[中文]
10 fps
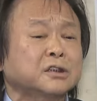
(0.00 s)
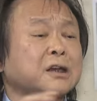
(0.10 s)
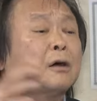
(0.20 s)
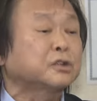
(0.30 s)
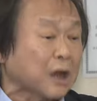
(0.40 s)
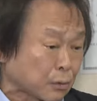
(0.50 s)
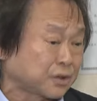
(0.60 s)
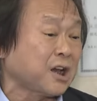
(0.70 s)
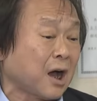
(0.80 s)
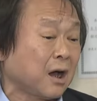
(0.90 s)
是要吵
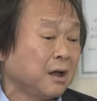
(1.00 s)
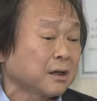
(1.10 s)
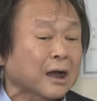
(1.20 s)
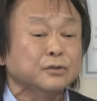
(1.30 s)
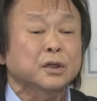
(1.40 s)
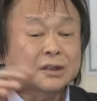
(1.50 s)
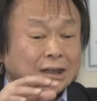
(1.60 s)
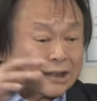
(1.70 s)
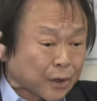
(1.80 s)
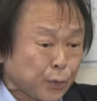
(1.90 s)
架，干脆
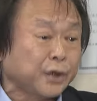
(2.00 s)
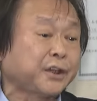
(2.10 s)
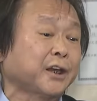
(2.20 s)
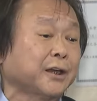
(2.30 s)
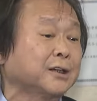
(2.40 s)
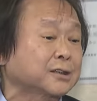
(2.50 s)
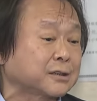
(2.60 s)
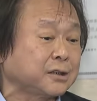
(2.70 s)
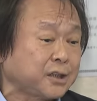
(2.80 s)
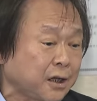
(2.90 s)
大家约定一个
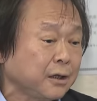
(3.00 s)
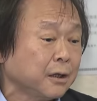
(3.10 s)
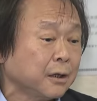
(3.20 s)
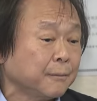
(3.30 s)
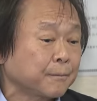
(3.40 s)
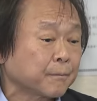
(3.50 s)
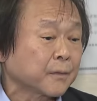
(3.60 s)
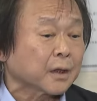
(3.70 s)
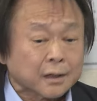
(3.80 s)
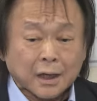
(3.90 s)
时间，
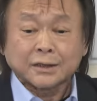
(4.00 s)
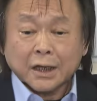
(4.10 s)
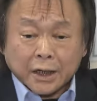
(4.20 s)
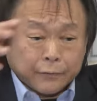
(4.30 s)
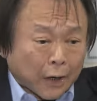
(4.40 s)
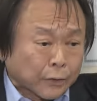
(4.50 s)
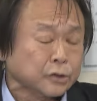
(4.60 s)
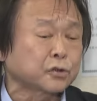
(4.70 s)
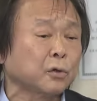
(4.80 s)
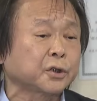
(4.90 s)
那在立法
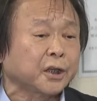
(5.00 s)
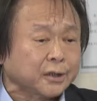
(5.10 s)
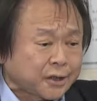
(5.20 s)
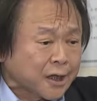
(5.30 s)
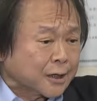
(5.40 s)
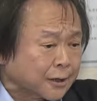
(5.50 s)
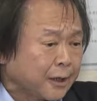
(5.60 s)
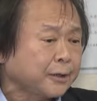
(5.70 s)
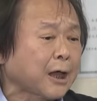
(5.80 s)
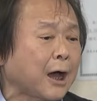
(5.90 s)
院中庭定个
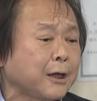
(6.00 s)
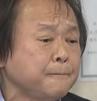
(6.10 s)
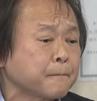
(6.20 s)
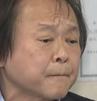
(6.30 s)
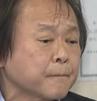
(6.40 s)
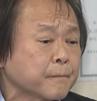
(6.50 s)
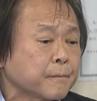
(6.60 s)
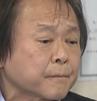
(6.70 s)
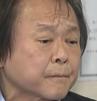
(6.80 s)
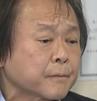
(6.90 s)
擂台，
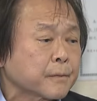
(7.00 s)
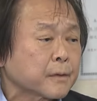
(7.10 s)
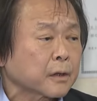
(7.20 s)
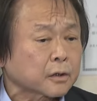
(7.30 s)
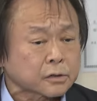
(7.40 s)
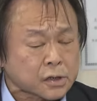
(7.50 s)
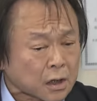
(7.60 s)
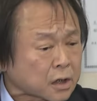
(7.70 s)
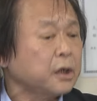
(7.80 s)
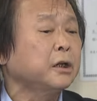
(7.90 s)
这
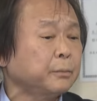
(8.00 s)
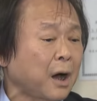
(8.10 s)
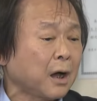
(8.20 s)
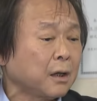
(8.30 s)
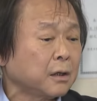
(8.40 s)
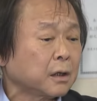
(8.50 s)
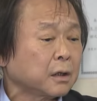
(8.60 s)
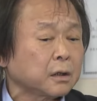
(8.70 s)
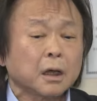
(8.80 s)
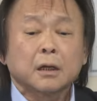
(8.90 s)
样可以了吗？
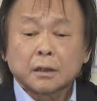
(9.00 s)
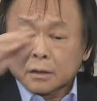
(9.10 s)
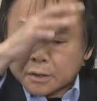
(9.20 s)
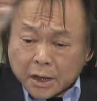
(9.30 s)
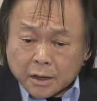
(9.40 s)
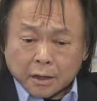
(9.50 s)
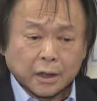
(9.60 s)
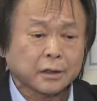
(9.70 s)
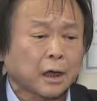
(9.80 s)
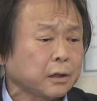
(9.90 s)
定个
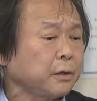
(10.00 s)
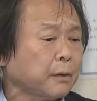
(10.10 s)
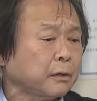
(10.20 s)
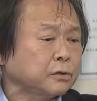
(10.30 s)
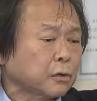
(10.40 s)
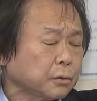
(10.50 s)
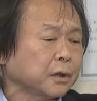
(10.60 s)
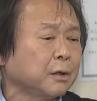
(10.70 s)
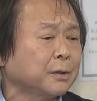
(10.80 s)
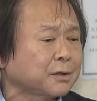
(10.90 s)
擂台，立法院中
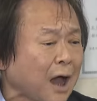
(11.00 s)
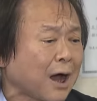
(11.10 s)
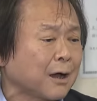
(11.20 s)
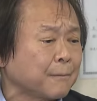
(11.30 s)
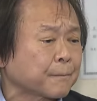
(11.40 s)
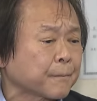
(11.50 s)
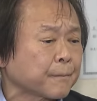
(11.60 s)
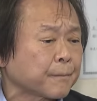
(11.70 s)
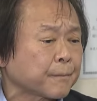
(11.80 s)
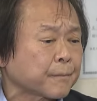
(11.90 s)
庭那么大。
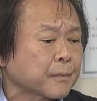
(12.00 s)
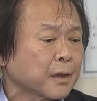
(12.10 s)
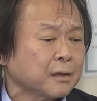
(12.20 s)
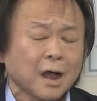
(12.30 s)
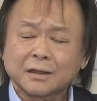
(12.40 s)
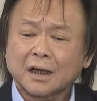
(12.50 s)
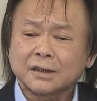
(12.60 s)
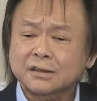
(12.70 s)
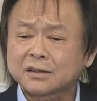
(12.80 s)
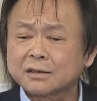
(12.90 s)
那大
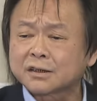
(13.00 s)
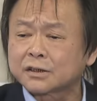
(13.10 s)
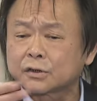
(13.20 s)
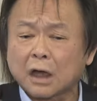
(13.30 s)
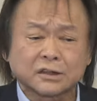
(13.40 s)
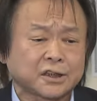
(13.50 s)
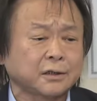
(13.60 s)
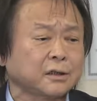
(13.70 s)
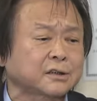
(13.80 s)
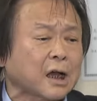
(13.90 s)
家生死状
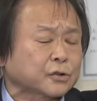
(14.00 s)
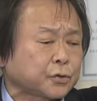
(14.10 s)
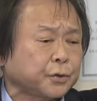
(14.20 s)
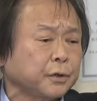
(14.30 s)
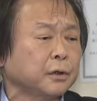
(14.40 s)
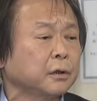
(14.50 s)
签了上去，